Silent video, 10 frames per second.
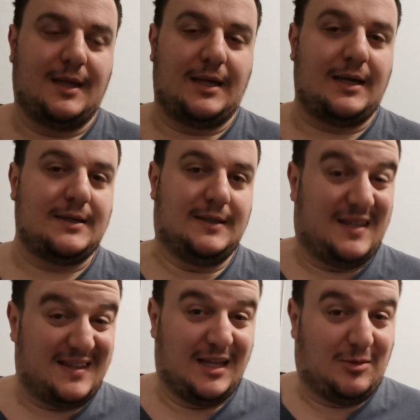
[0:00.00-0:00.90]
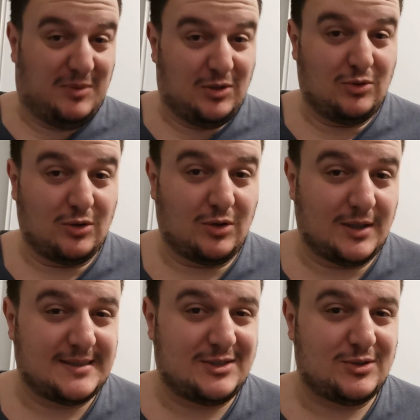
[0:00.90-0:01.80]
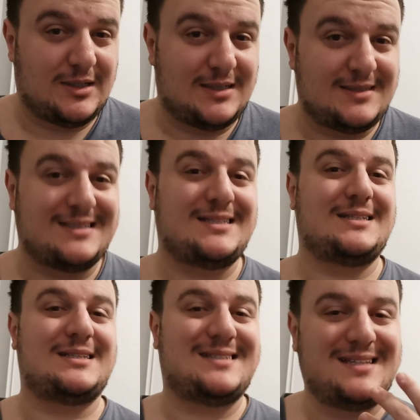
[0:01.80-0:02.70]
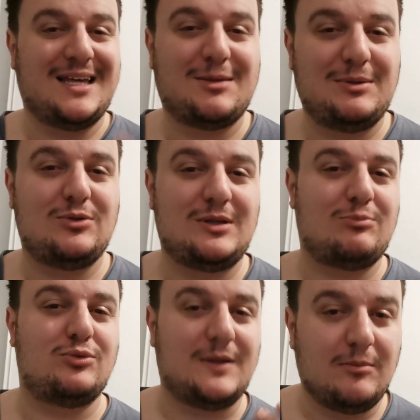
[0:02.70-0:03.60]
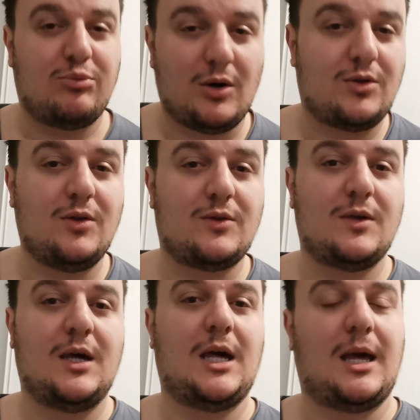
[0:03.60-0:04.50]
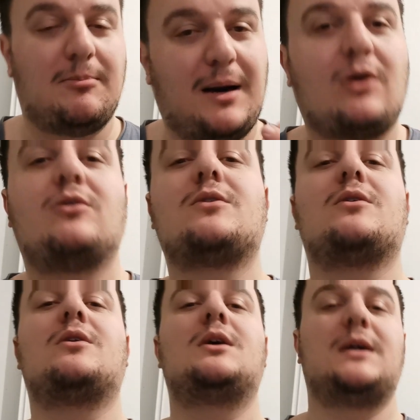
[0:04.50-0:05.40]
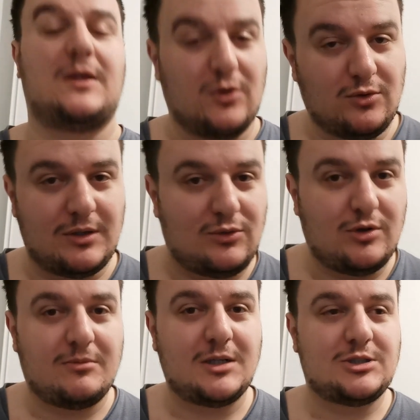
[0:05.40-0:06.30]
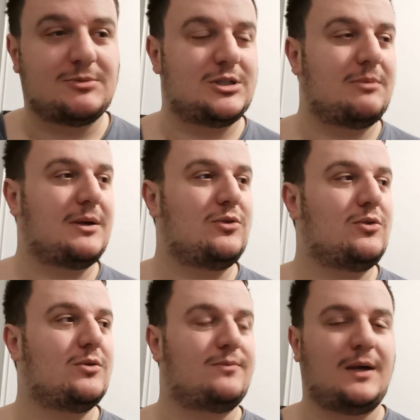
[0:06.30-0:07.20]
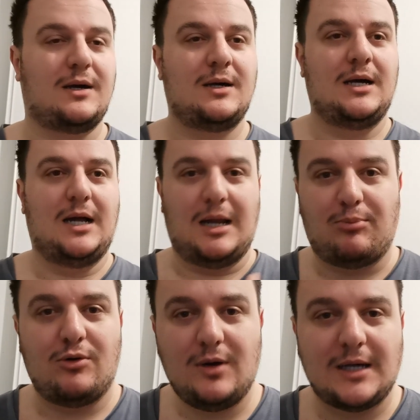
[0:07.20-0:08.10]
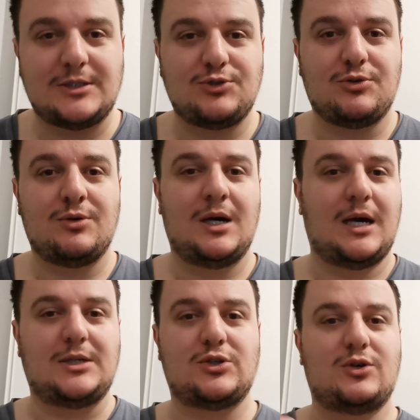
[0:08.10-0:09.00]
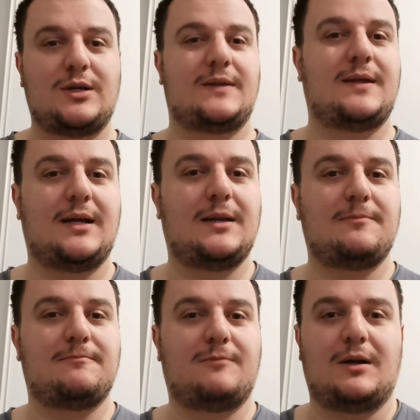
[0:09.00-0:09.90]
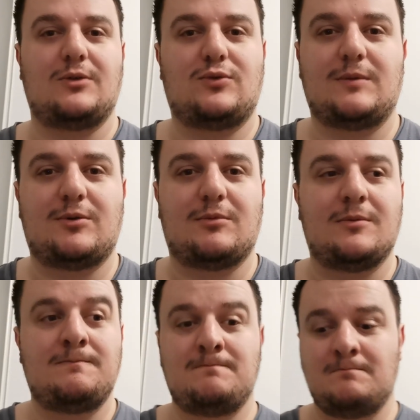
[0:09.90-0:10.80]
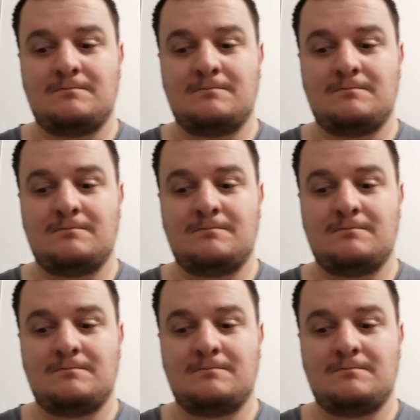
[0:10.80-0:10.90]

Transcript: Et il restait 5 minutes de temps additionnel. Et c'était 5 minutes les plus importantes. Et par contre, ils se sont donné tout le match. Mais j'ai l'impression que vers la prolongation, ils se sont laissés aller. Voilà, tout simplement.